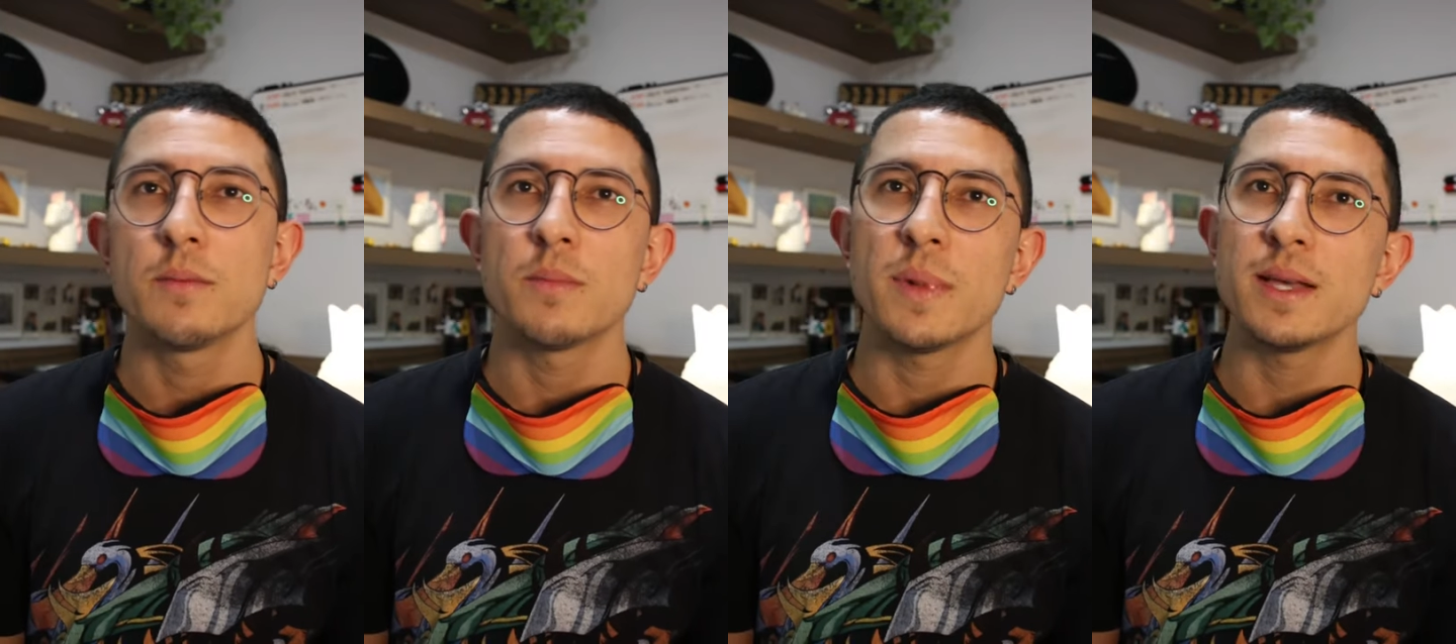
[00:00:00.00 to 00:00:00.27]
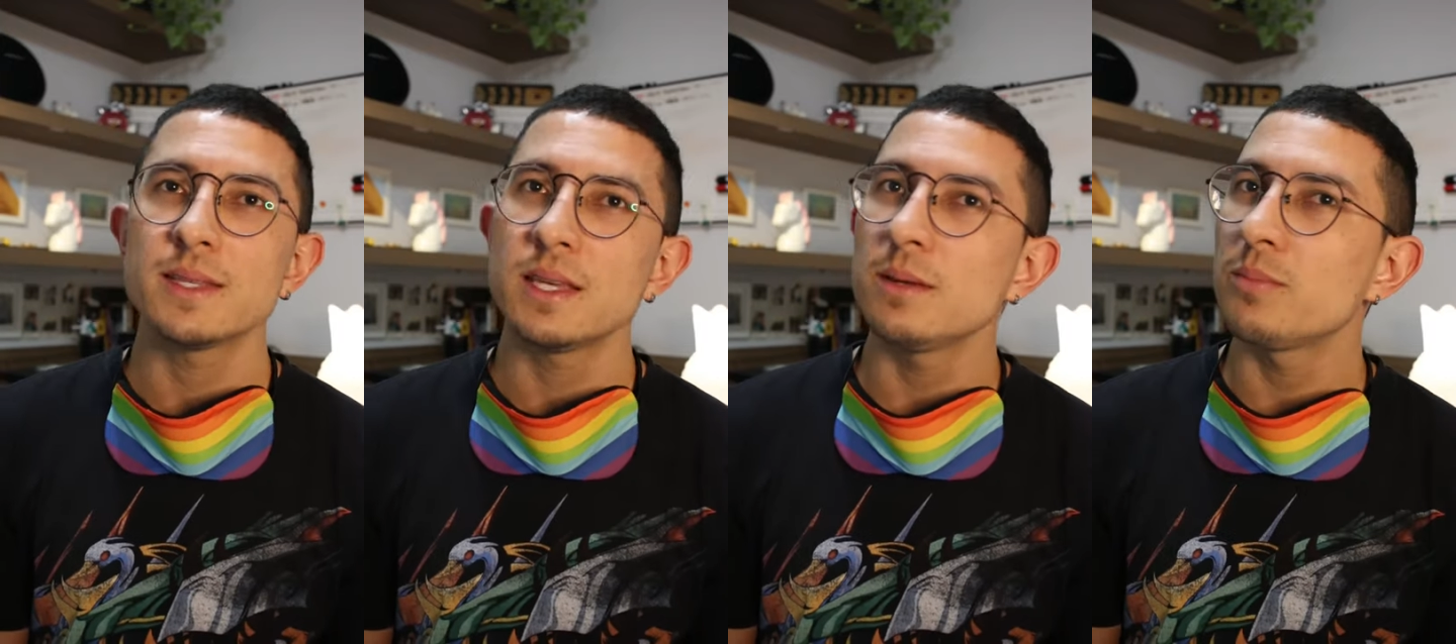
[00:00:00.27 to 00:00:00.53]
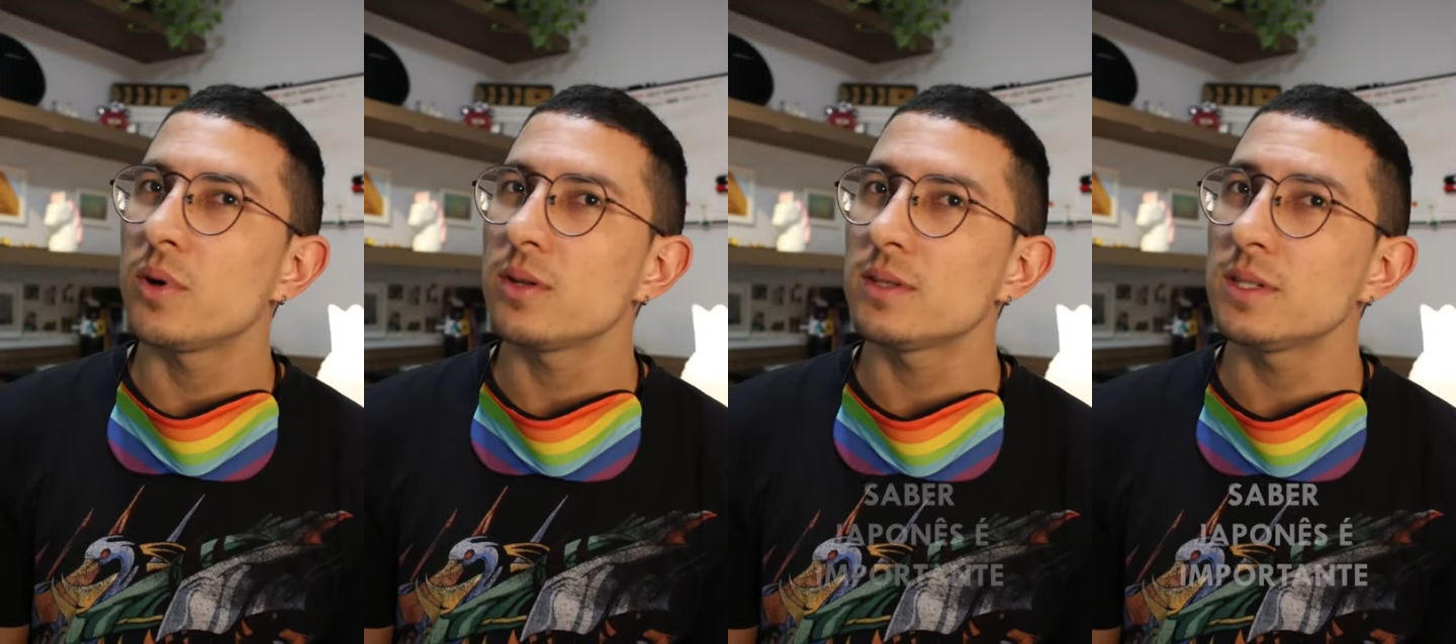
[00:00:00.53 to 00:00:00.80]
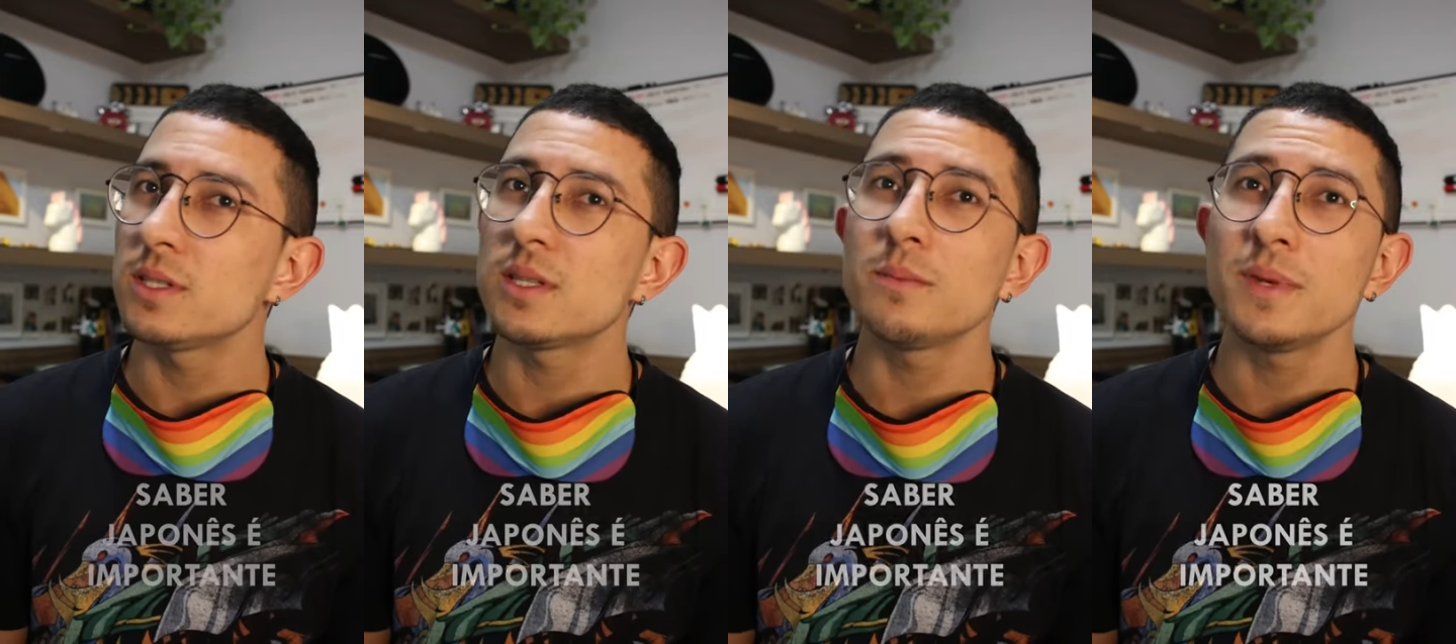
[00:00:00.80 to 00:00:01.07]
Mas é
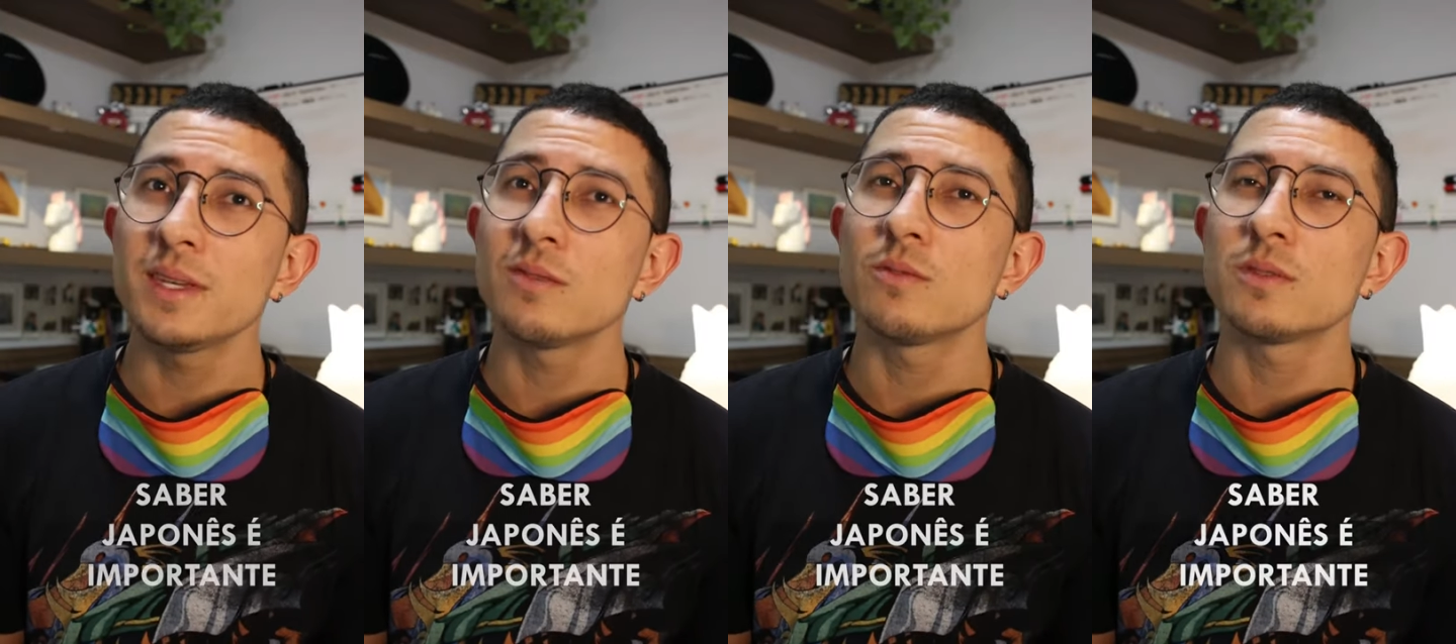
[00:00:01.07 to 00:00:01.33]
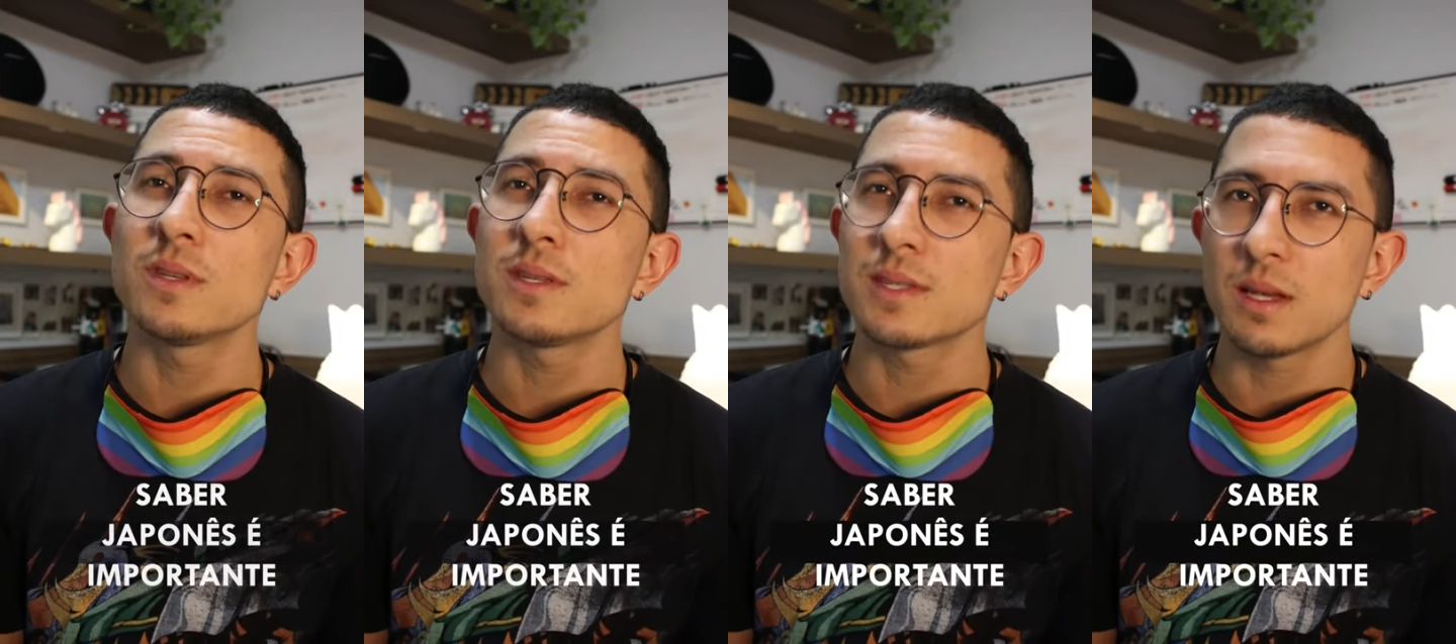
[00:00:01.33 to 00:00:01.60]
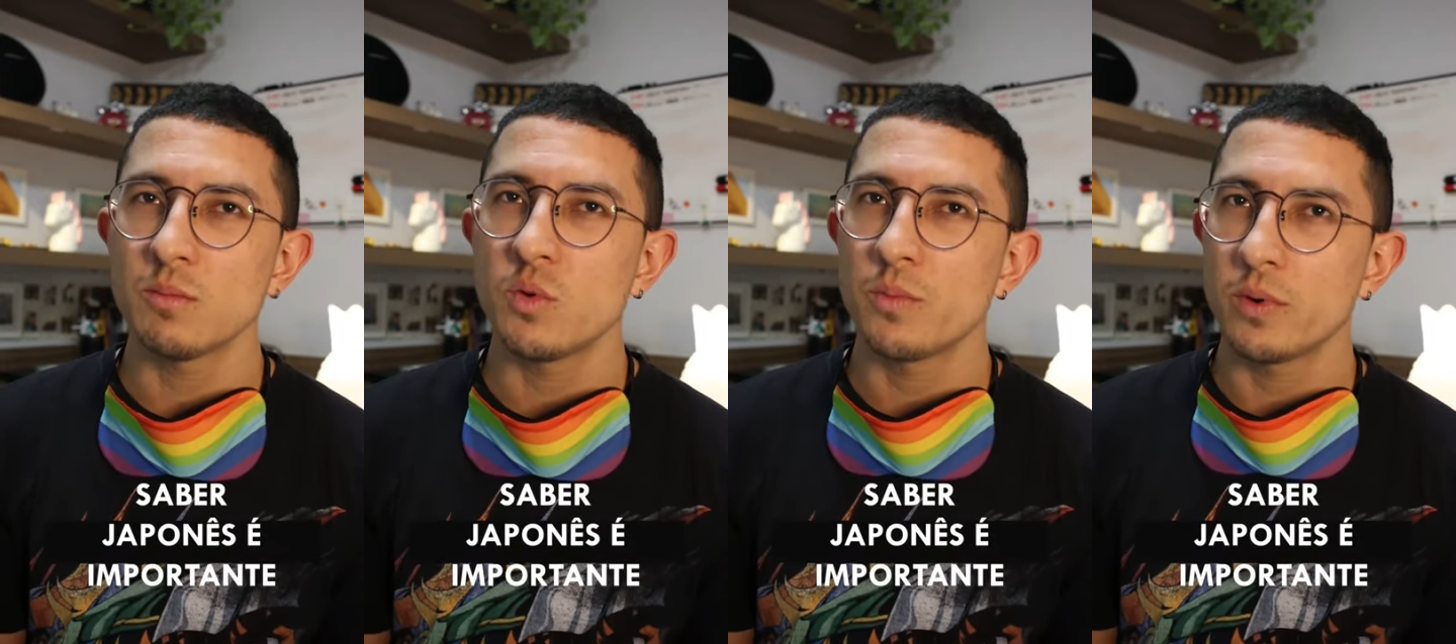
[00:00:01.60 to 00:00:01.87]
importante também que você saiba